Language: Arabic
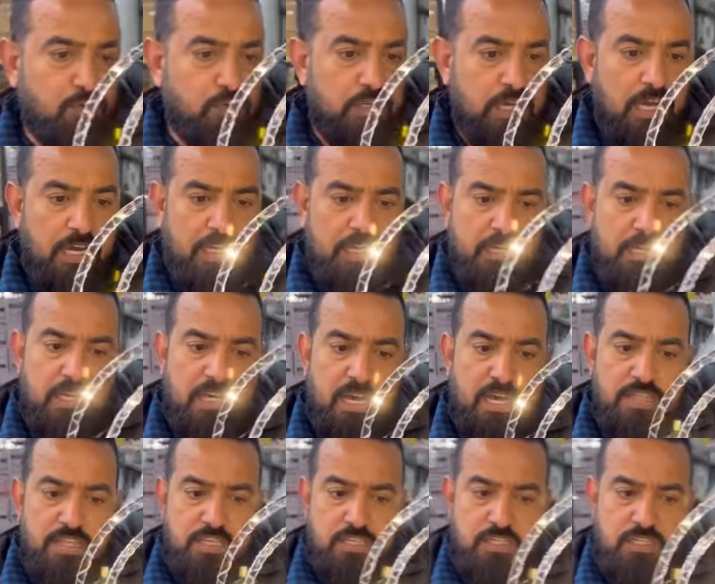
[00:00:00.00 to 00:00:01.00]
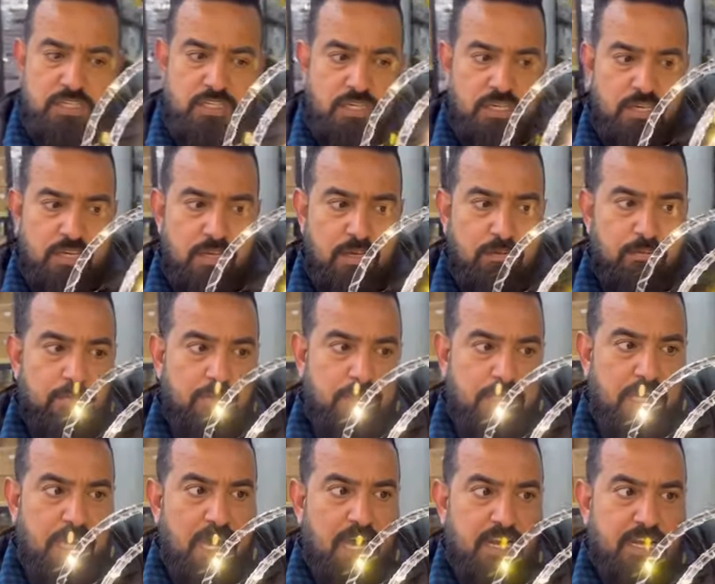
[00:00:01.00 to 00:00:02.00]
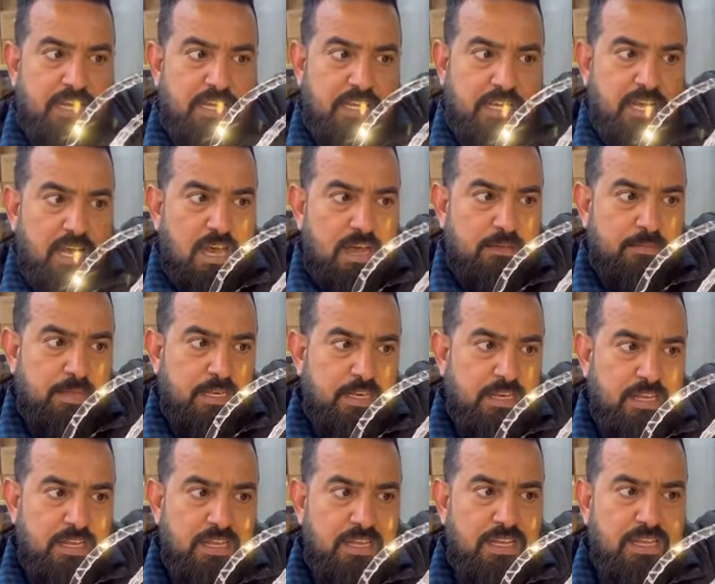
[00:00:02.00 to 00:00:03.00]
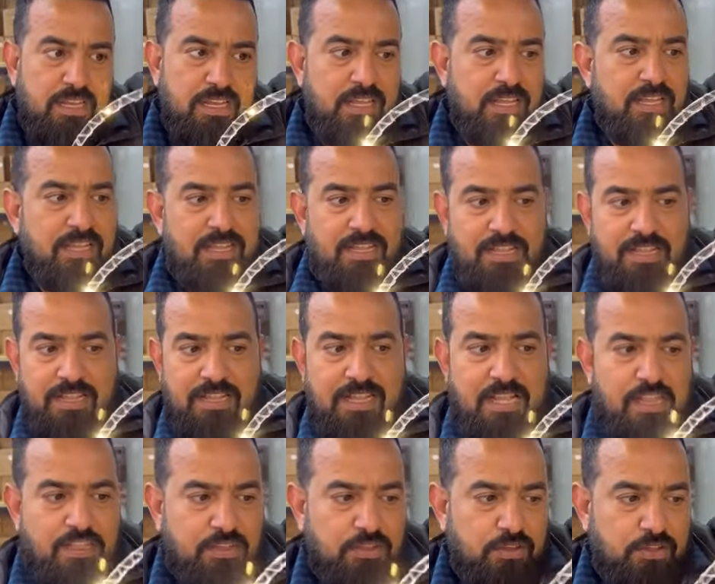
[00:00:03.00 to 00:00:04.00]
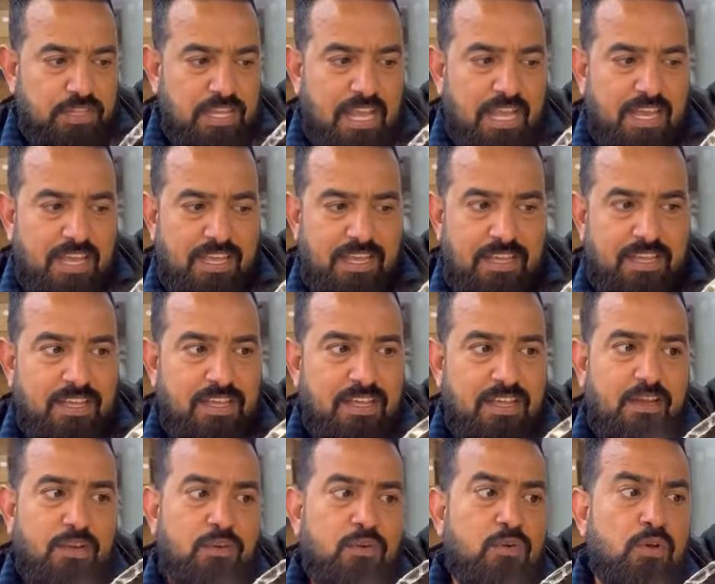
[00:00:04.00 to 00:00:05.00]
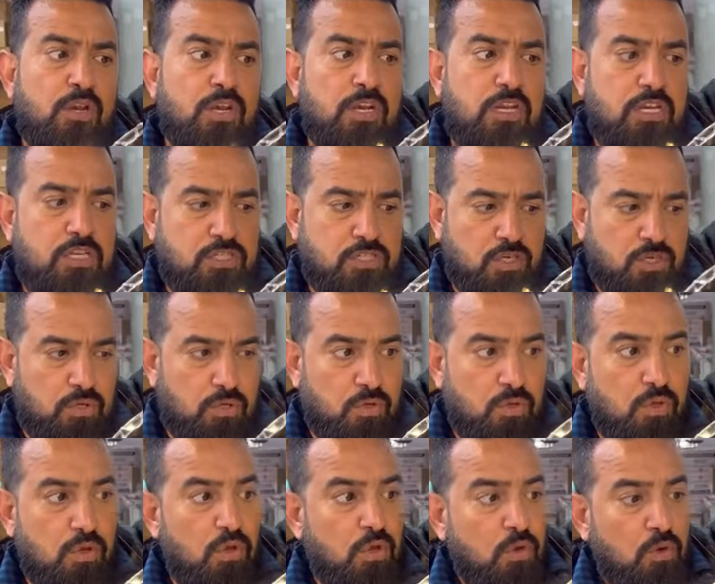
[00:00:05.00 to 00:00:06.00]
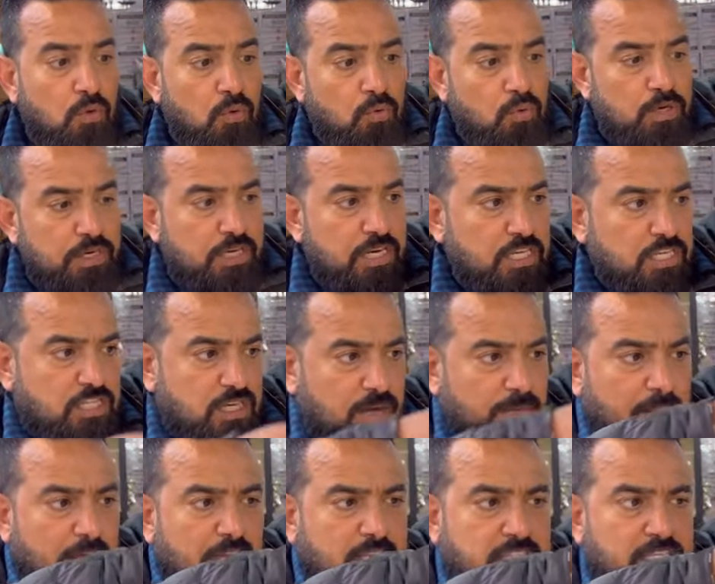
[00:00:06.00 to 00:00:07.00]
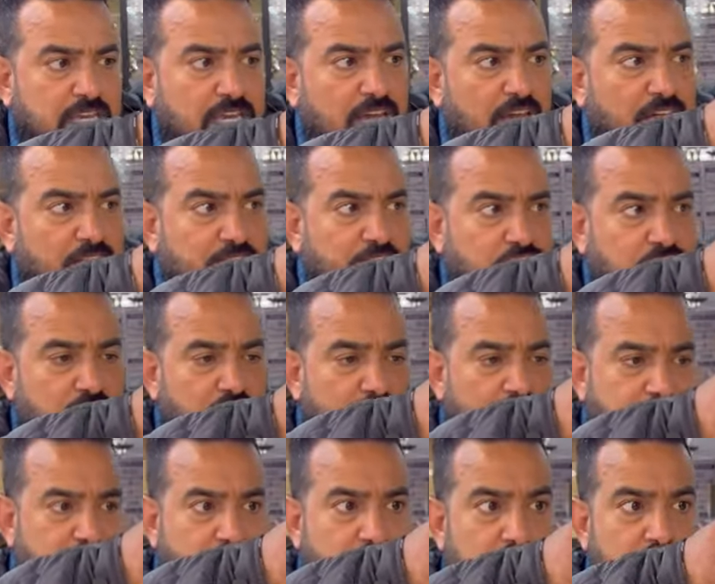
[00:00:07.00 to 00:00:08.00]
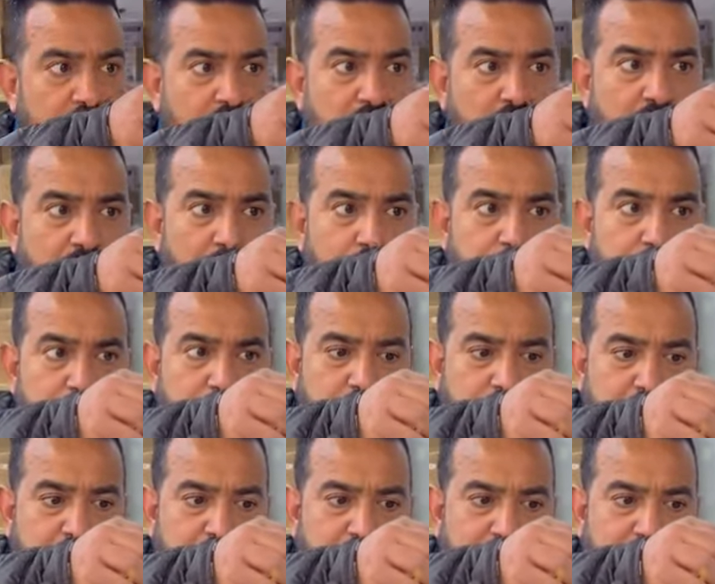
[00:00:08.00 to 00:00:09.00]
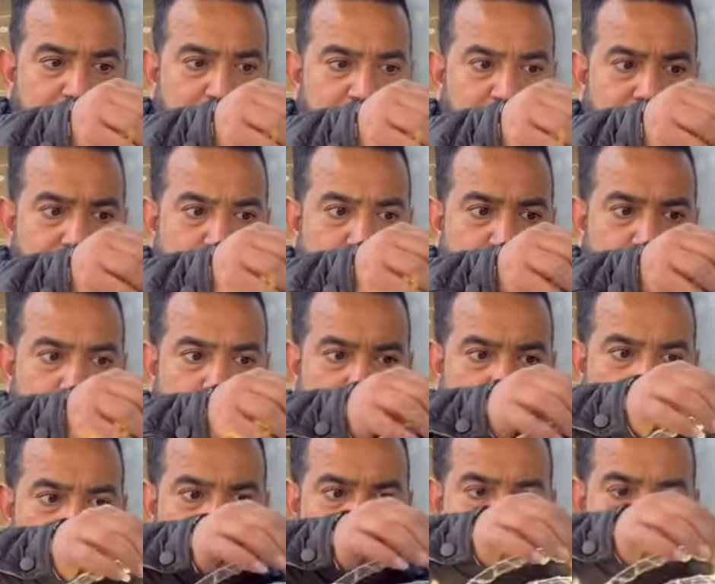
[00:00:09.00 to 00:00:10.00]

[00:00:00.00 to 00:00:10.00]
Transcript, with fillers: لي اكريليك هذا يجي متحرك كامل ثلاث قطع كلش حلو والنشخه مالته هذا الجهاز هم متغيره شفت فيديوها